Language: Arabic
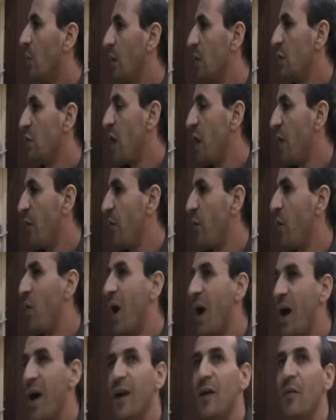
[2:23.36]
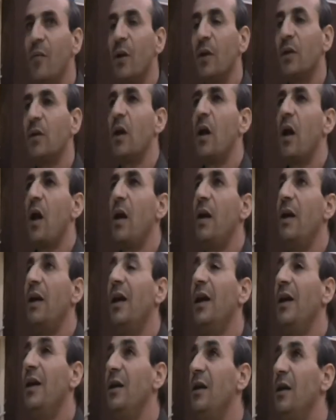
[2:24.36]
واللي شايفه هاي المنطقة
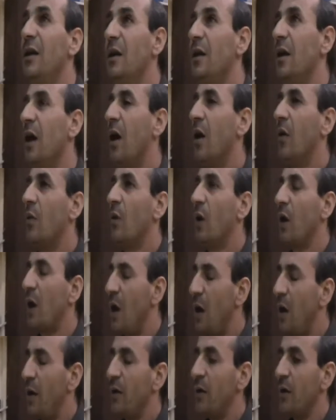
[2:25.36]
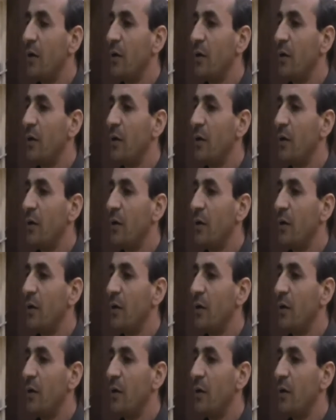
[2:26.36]
اللي هي أو القاعة